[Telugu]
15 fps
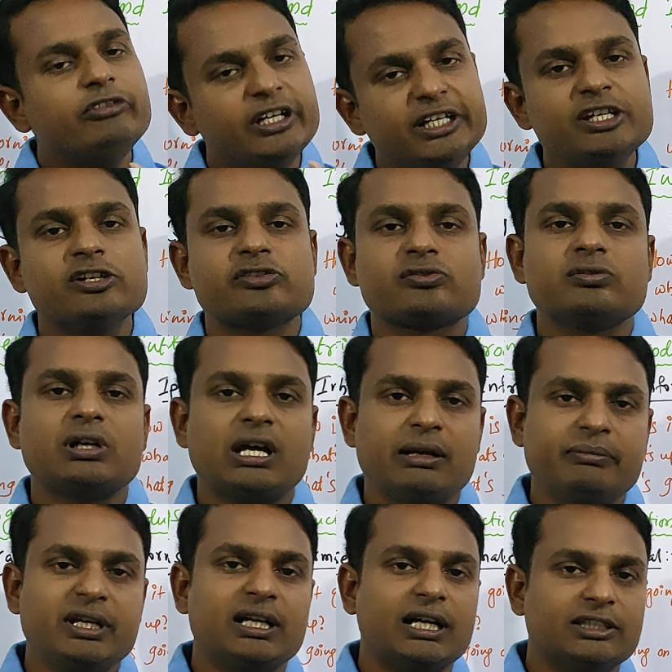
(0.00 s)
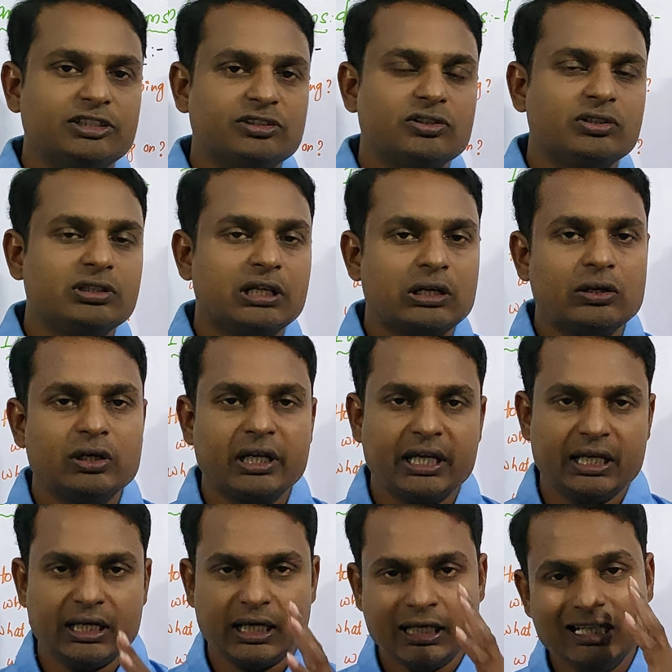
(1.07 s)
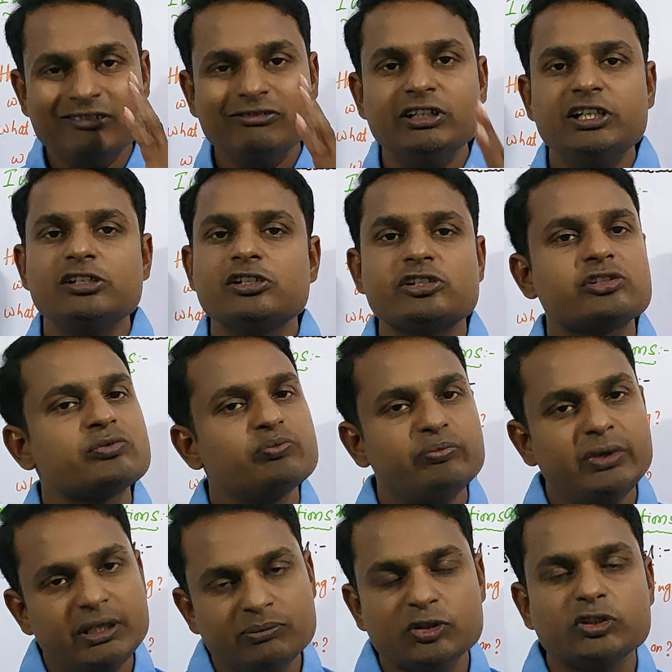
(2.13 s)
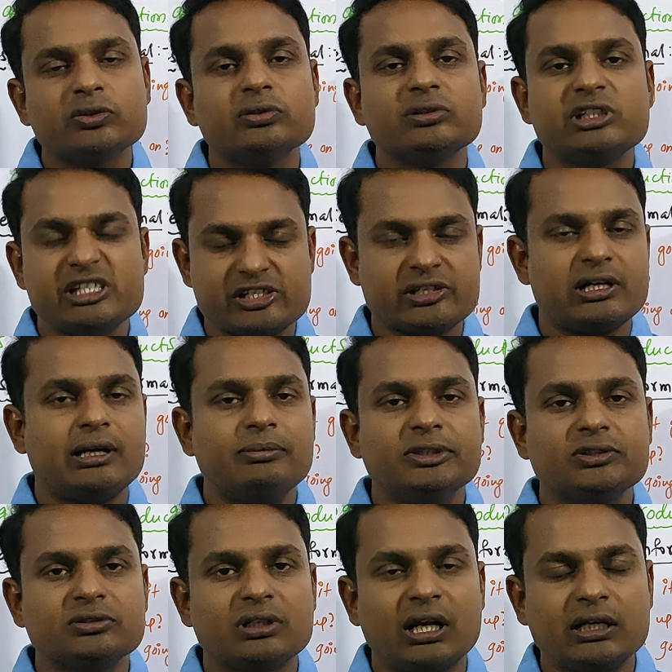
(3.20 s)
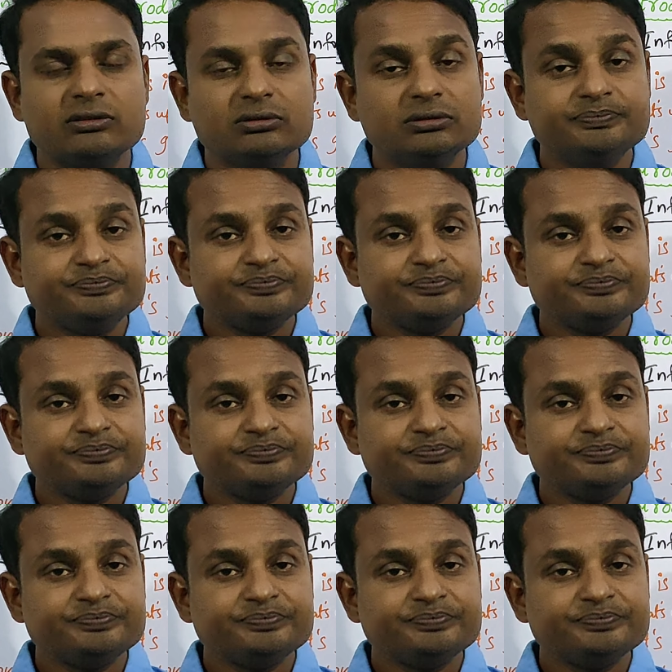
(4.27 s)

వీడియోస్ కూడా మీకు అతి తొందరలోనే అన్ని వీడియోస్ మీ ముందుకు తీసుకురాబోతున్నాను